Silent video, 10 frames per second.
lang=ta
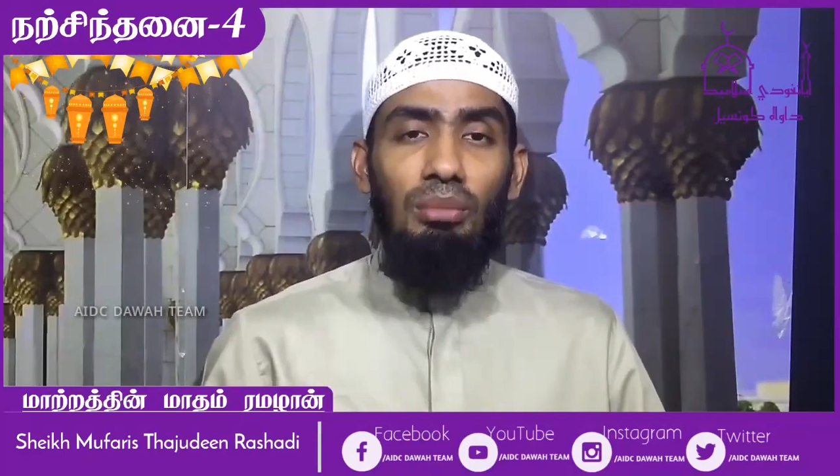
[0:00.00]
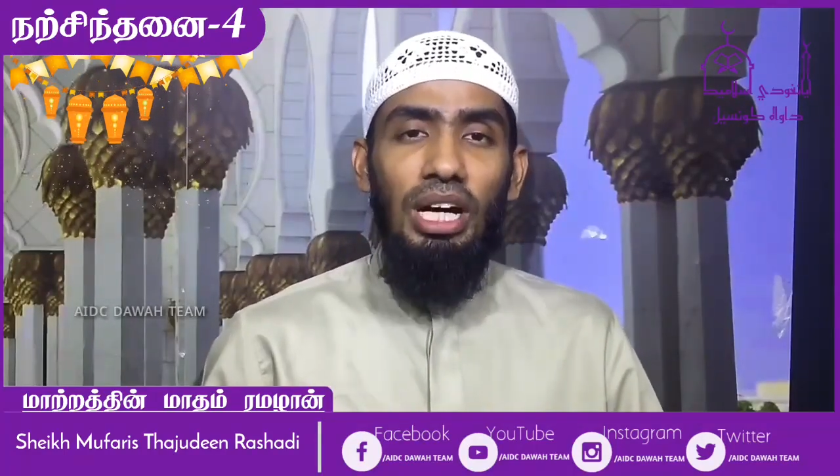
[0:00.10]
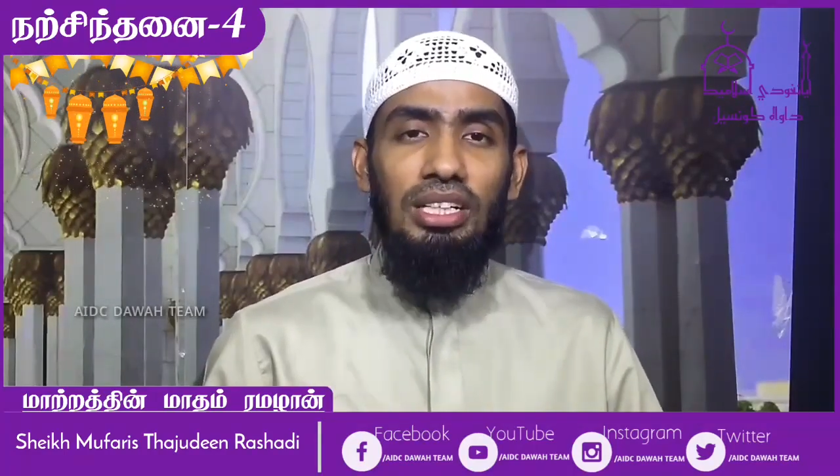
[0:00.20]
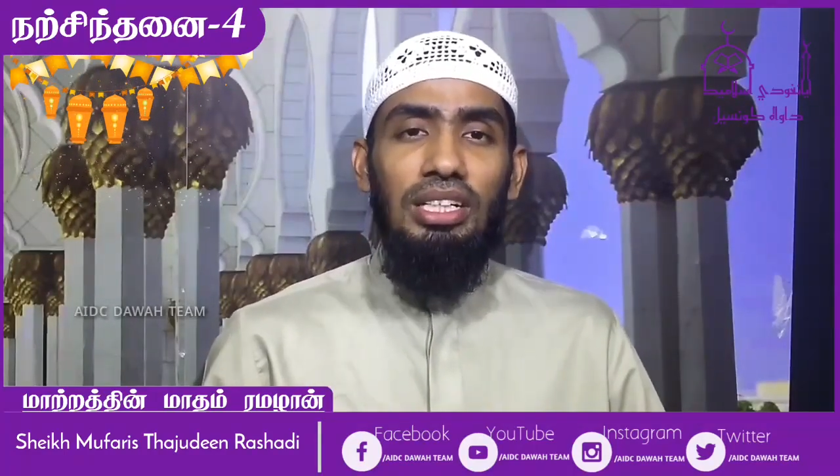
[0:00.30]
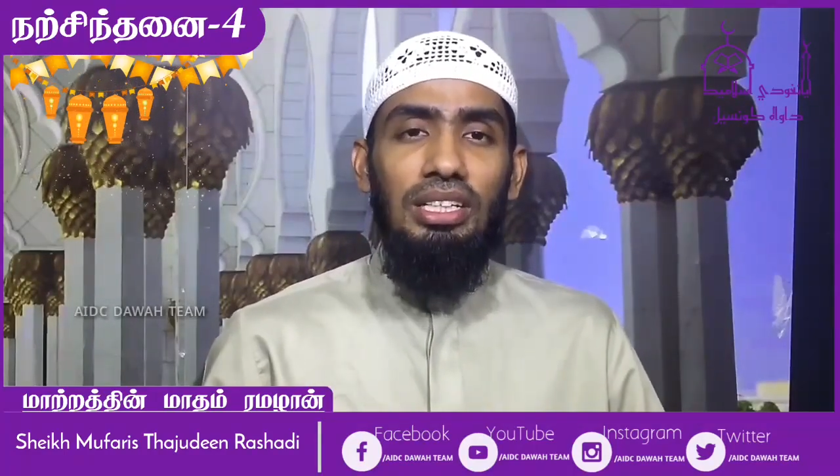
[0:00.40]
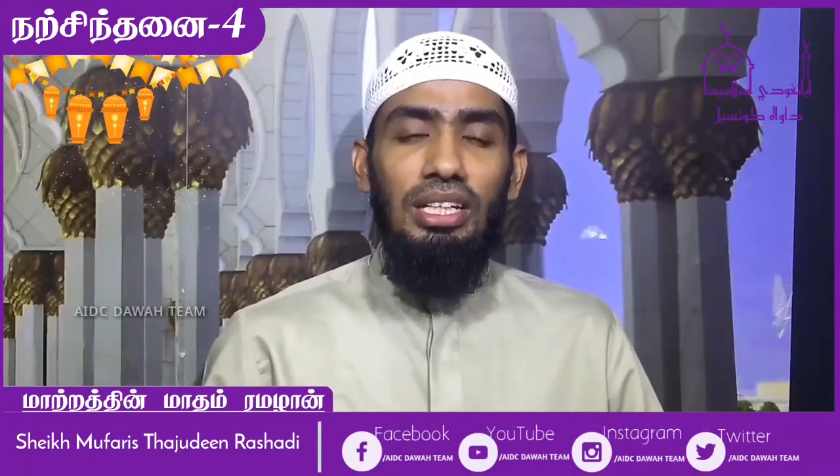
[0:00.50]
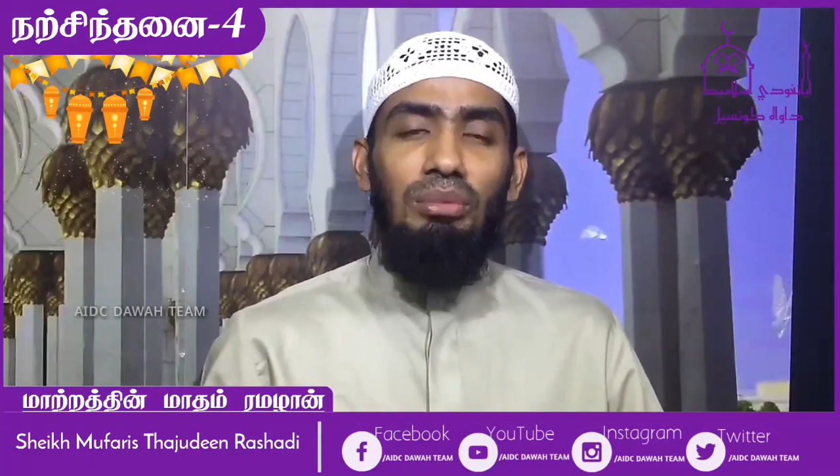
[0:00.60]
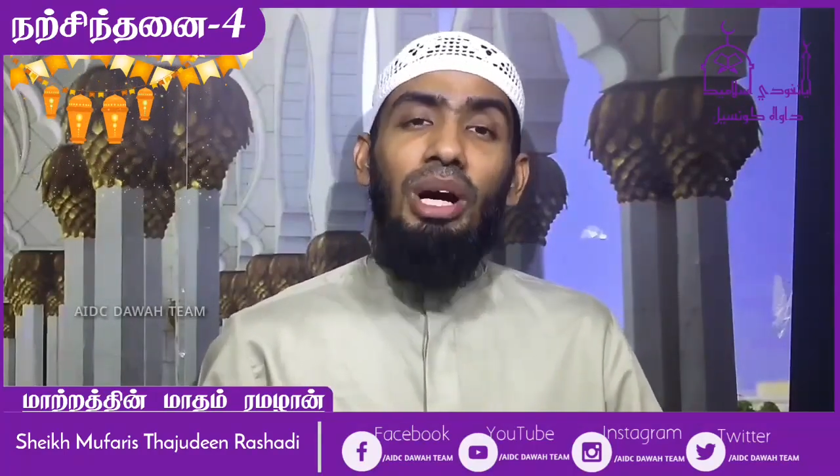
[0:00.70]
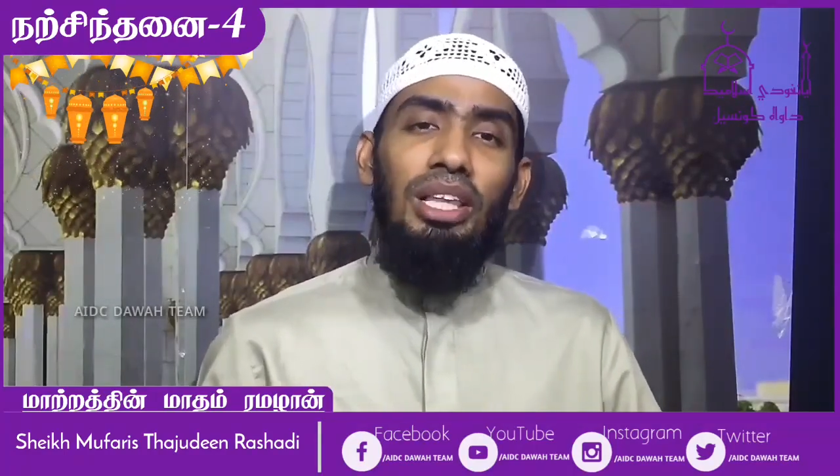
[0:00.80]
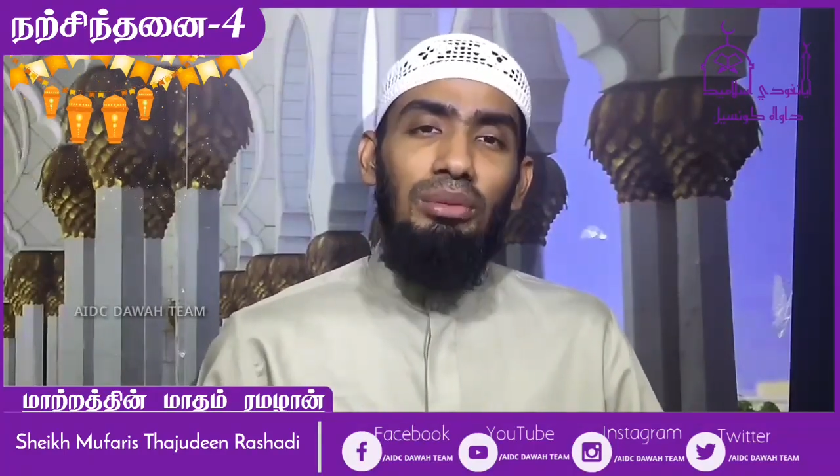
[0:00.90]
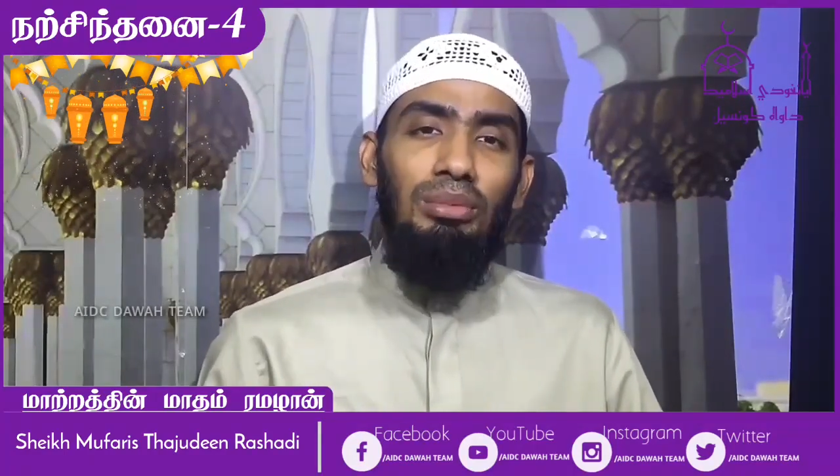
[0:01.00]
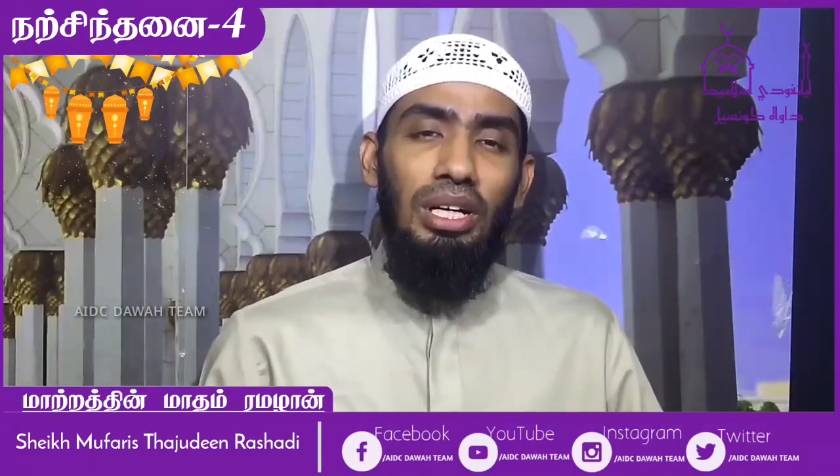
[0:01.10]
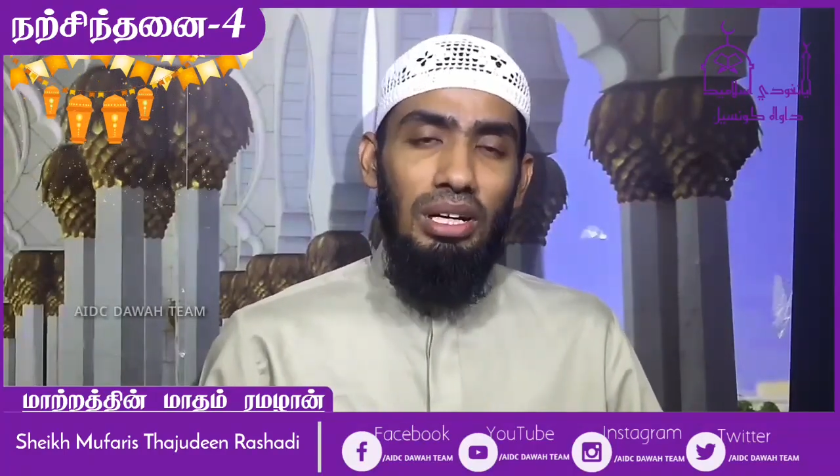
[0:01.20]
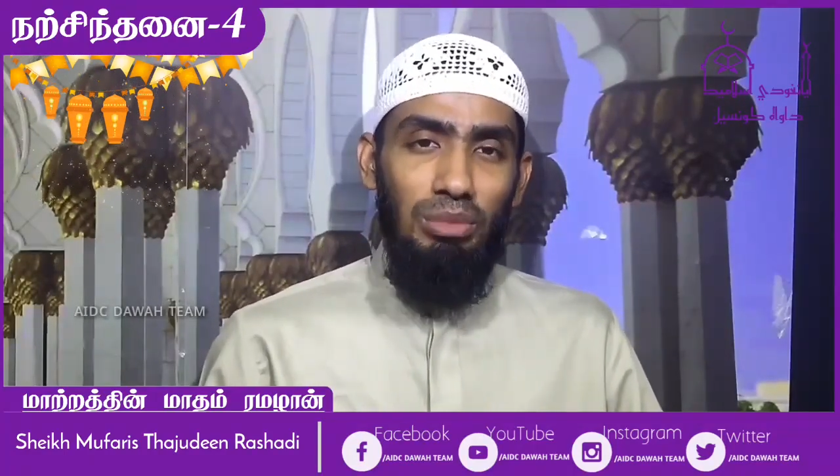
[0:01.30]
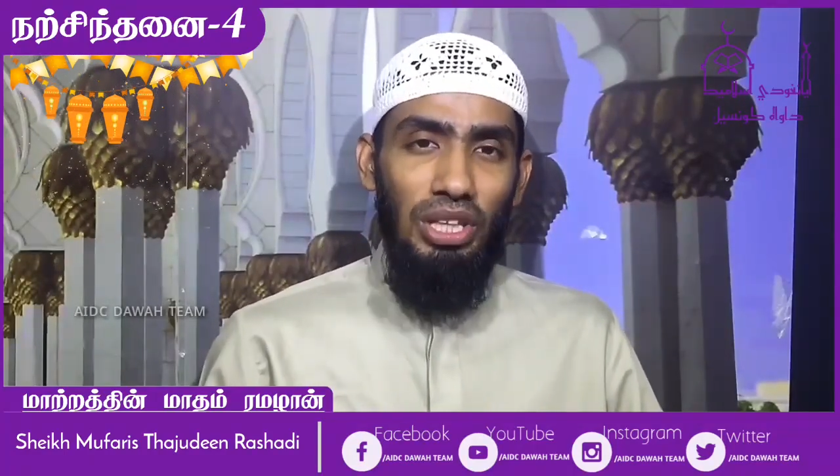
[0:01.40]
மாற்றத்தின் மாதம்
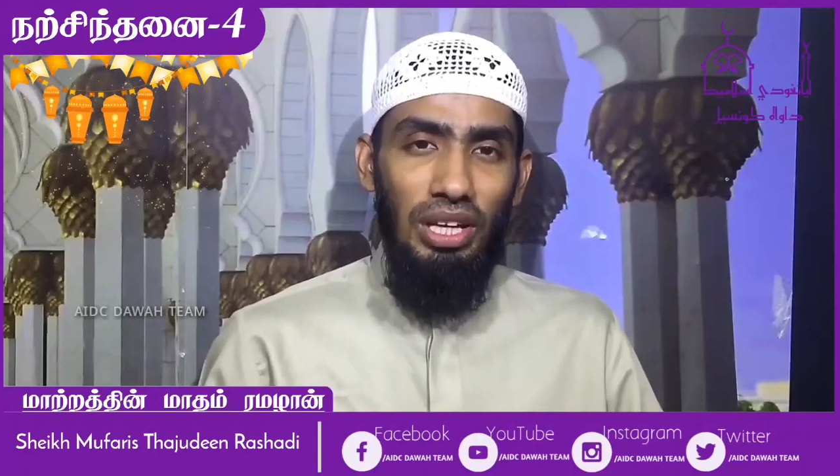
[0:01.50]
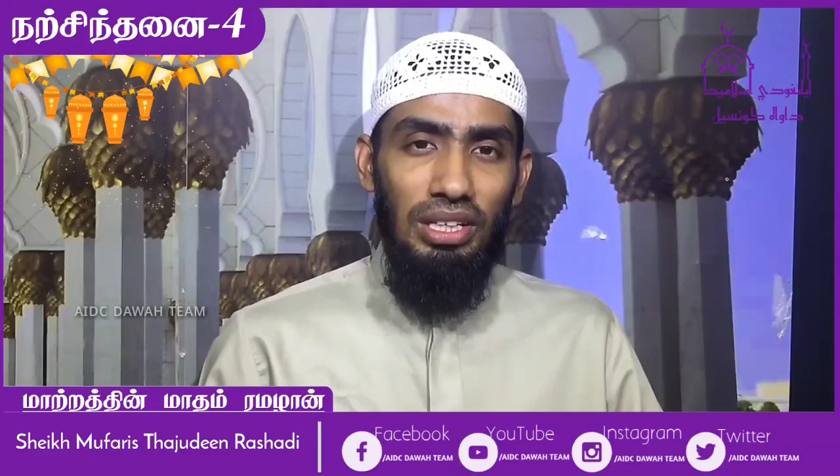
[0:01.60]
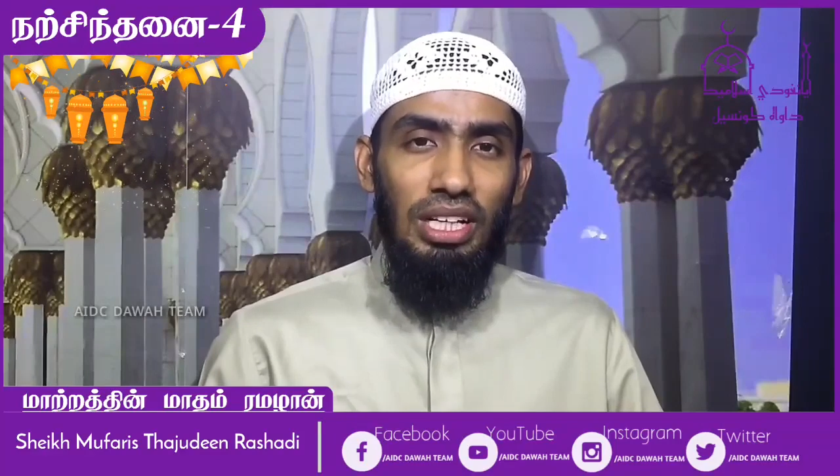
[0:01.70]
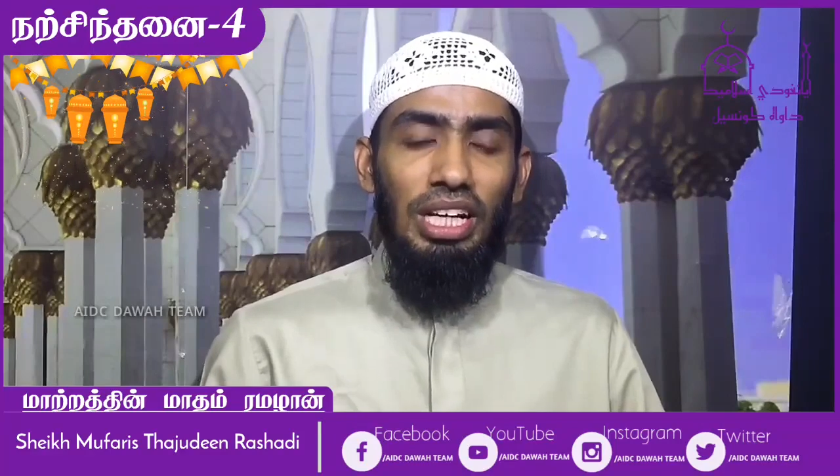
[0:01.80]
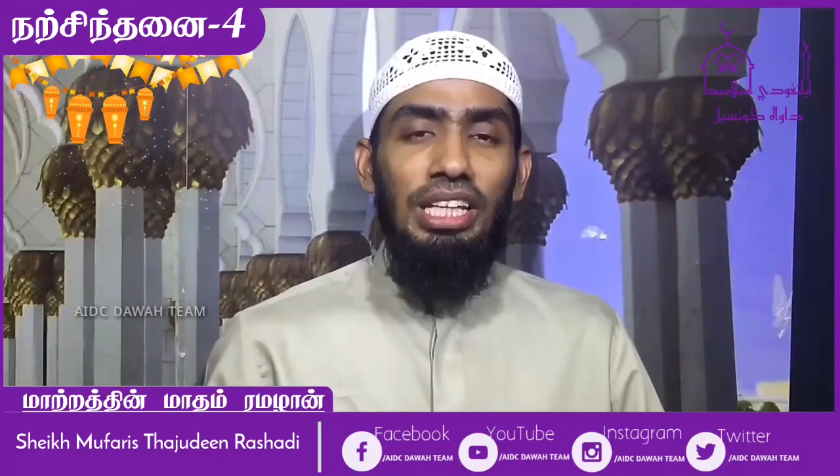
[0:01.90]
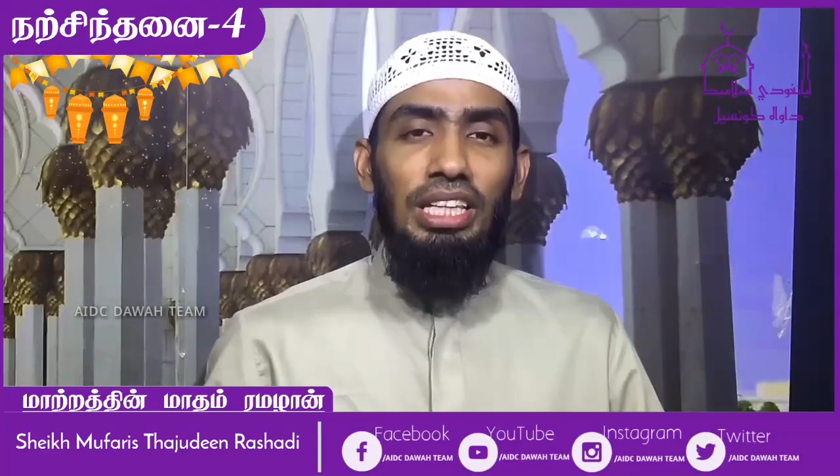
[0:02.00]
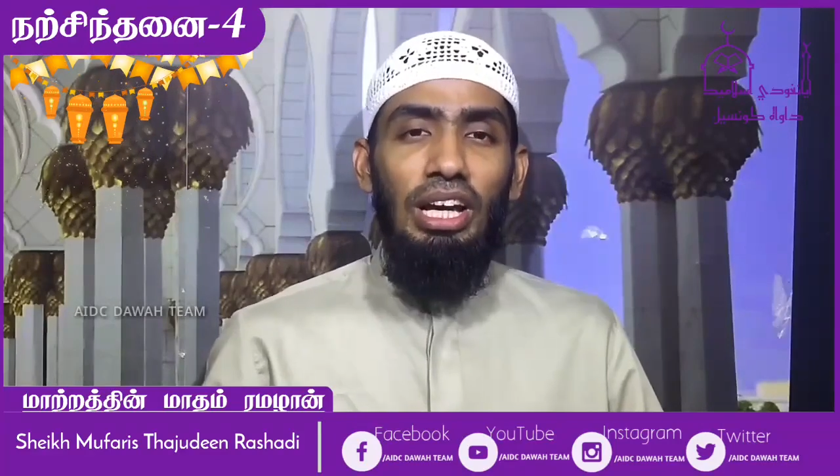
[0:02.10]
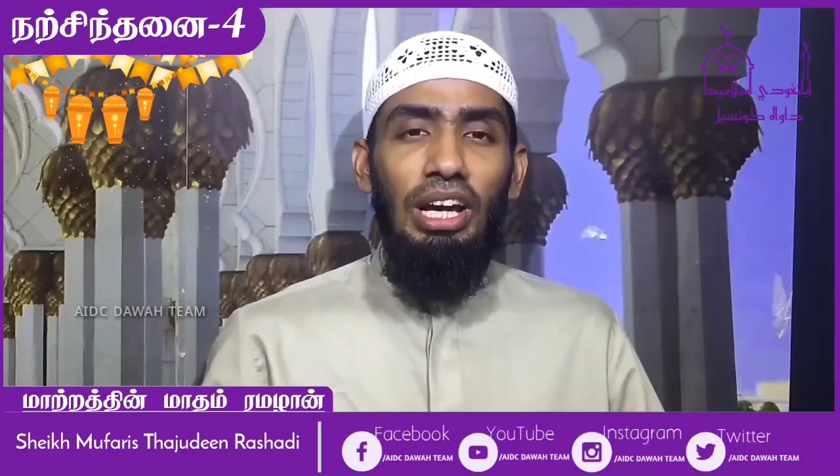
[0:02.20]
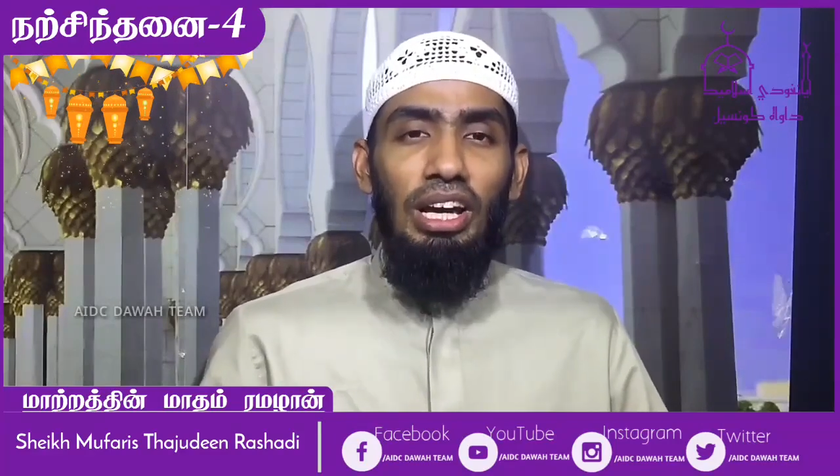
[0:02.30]
ரமதான் இந்த